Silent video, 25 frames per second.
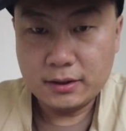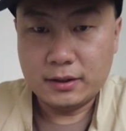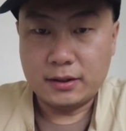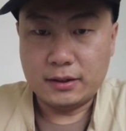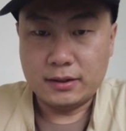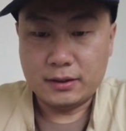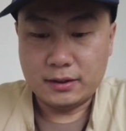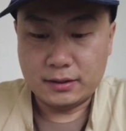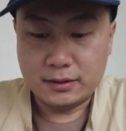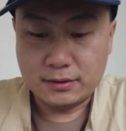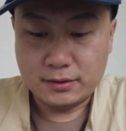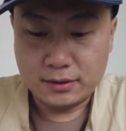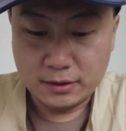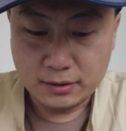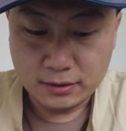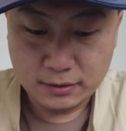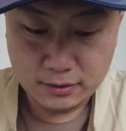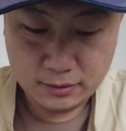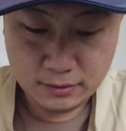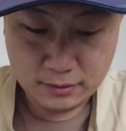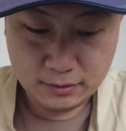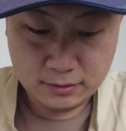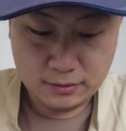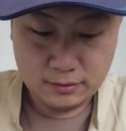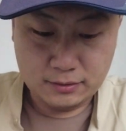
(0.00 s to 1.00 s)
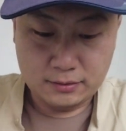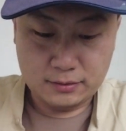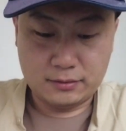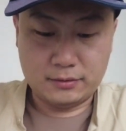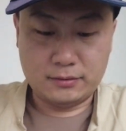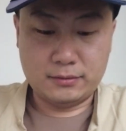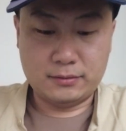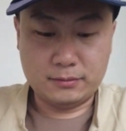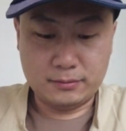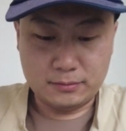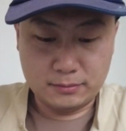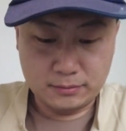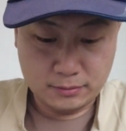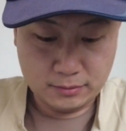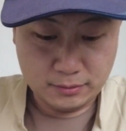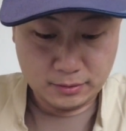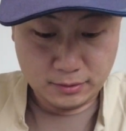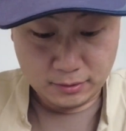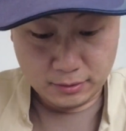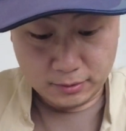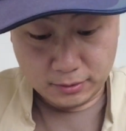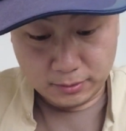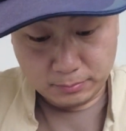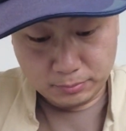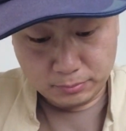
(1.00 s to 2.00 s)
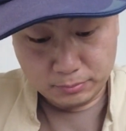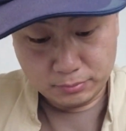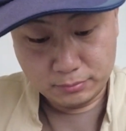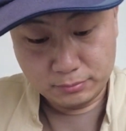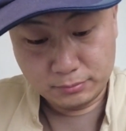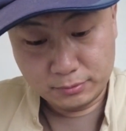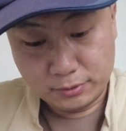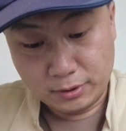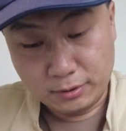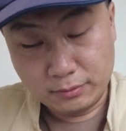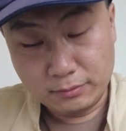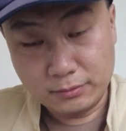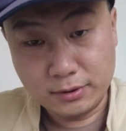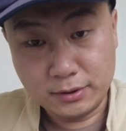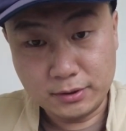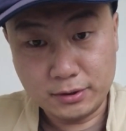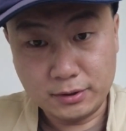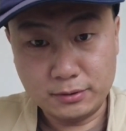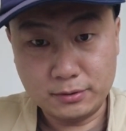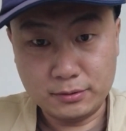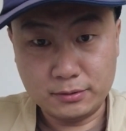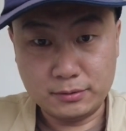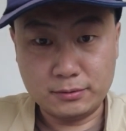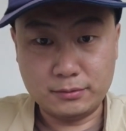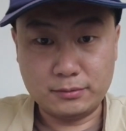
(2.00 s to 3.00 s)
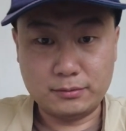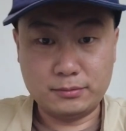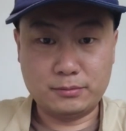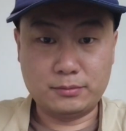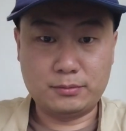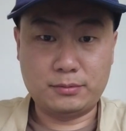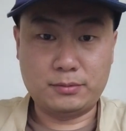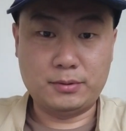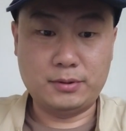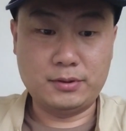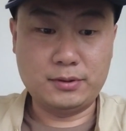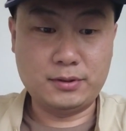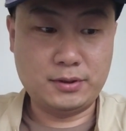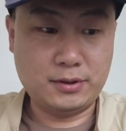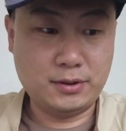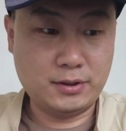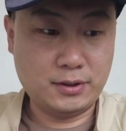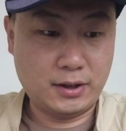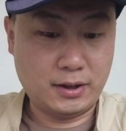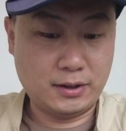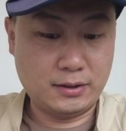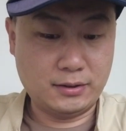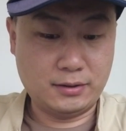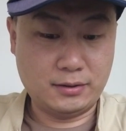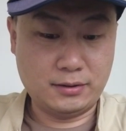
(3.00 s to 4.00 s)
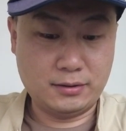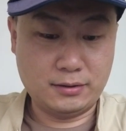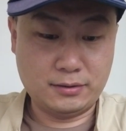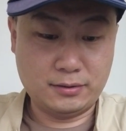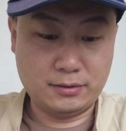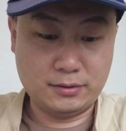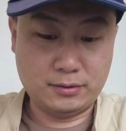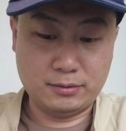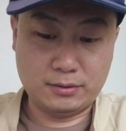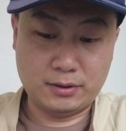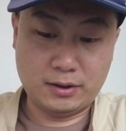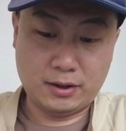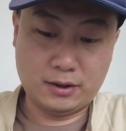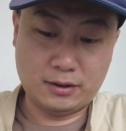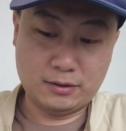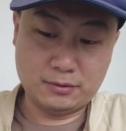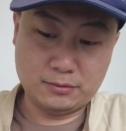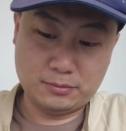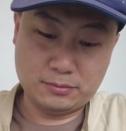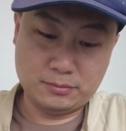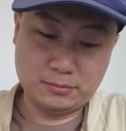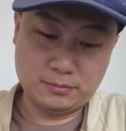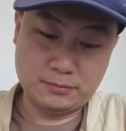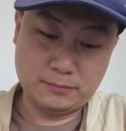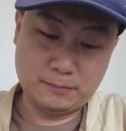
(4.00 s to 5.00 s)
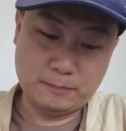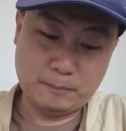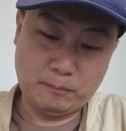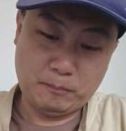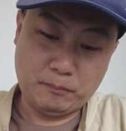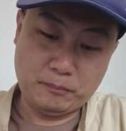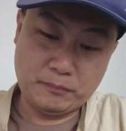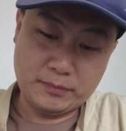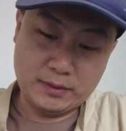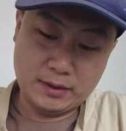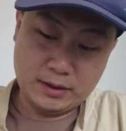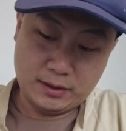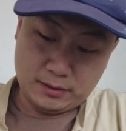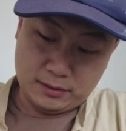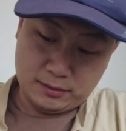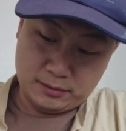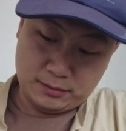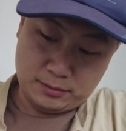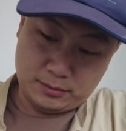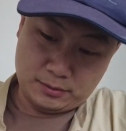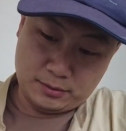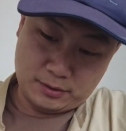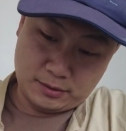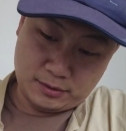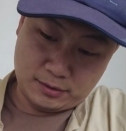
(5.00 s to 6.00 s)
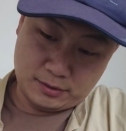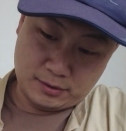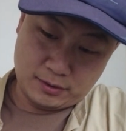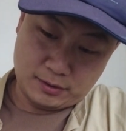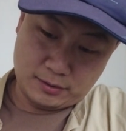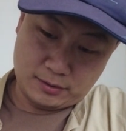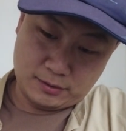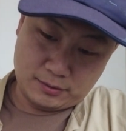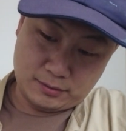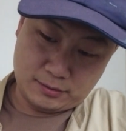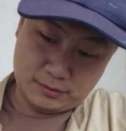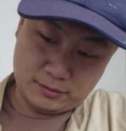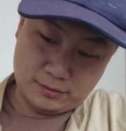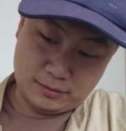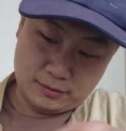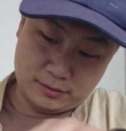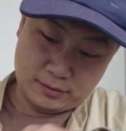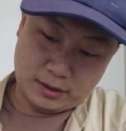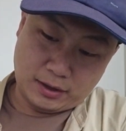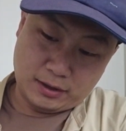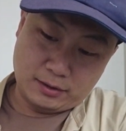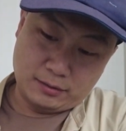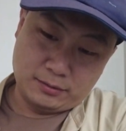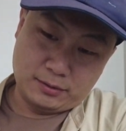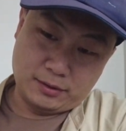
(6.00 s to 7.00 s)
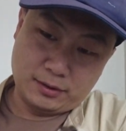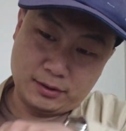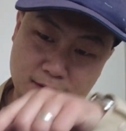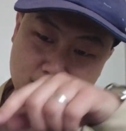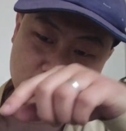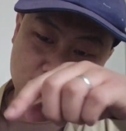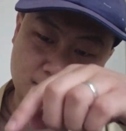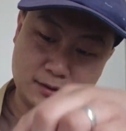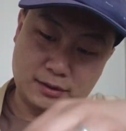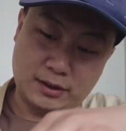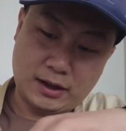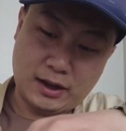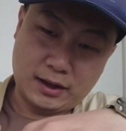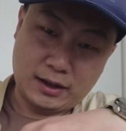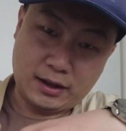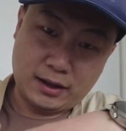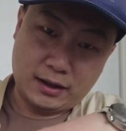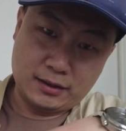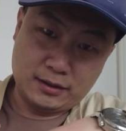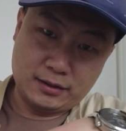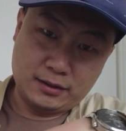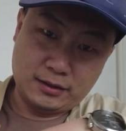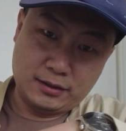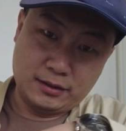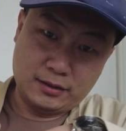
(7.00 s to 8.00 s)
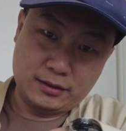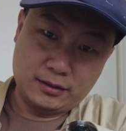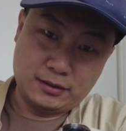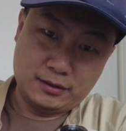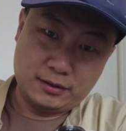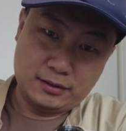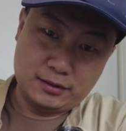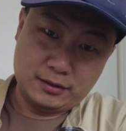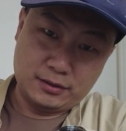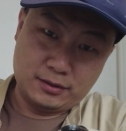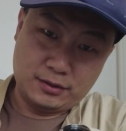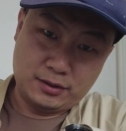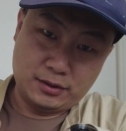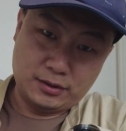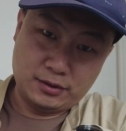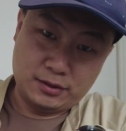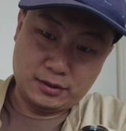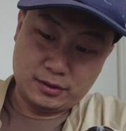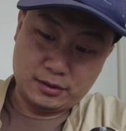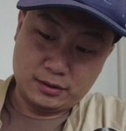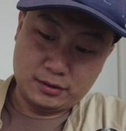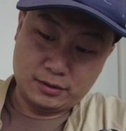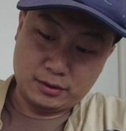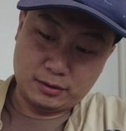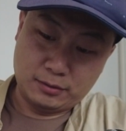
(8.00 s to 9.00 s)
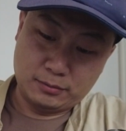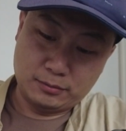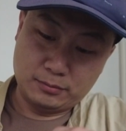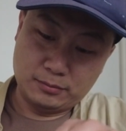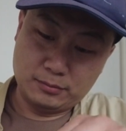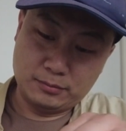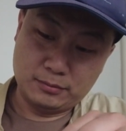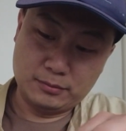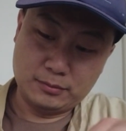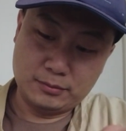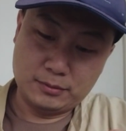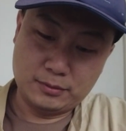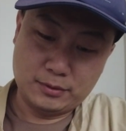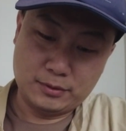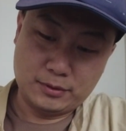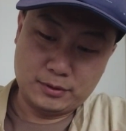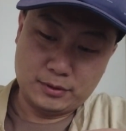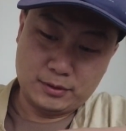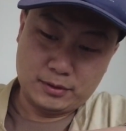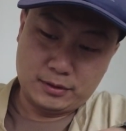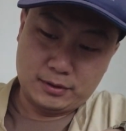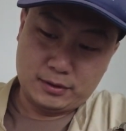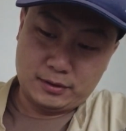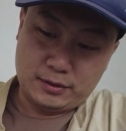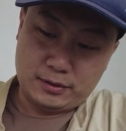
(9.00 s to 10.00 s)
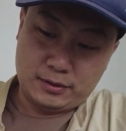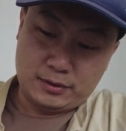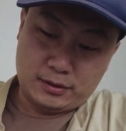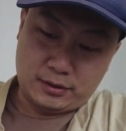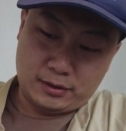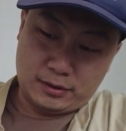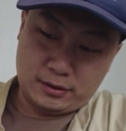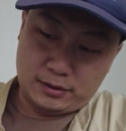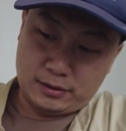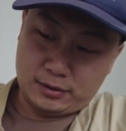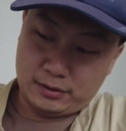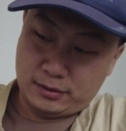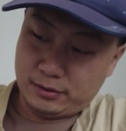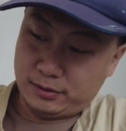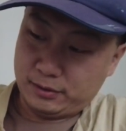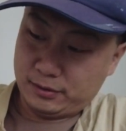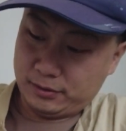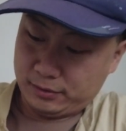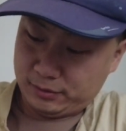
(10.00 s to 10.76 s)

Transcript: 呃，这个和普通的这种存鸡蛋的盒子有个好处，就是它有一个大概的一个倾斜的角度，呃。